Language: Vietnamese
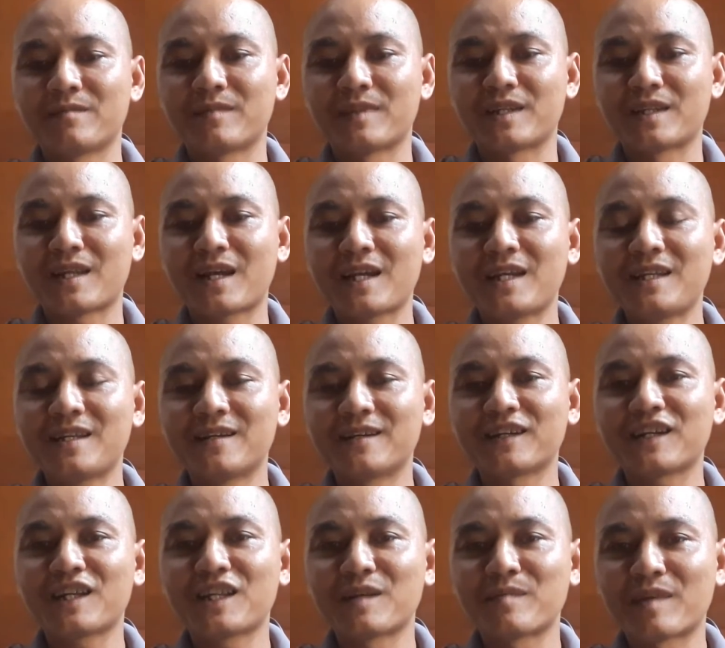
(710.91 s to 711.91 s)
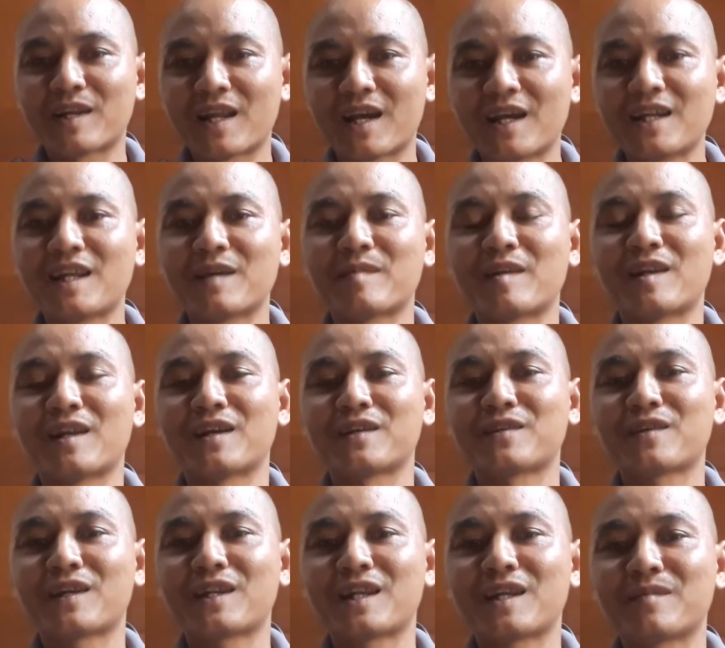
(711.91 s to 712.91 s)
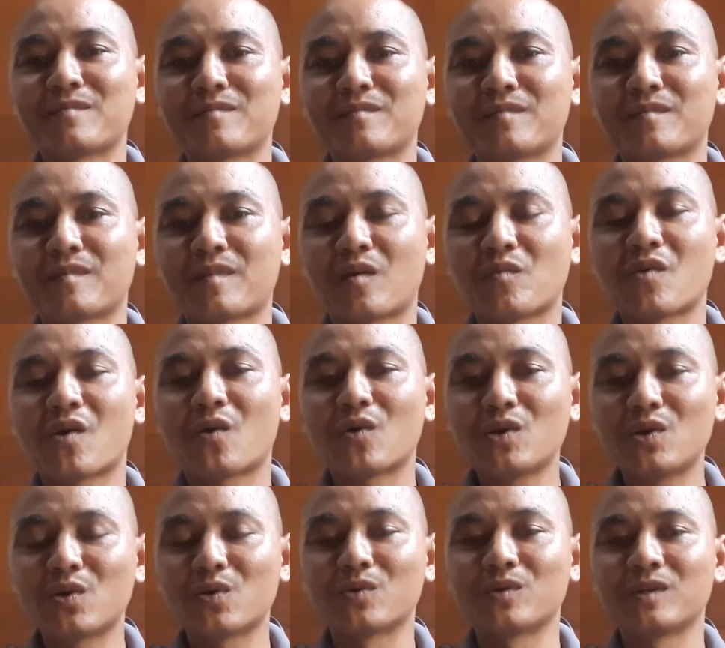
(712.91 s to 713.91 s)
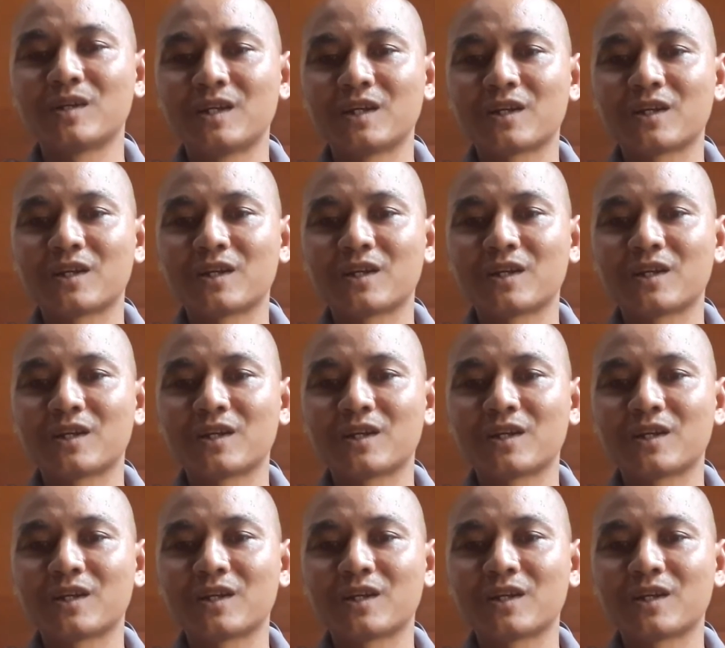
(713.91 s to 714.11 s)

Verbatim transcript: mình thấy được thì mình để lại bình luận cho anh em học hỏi luôn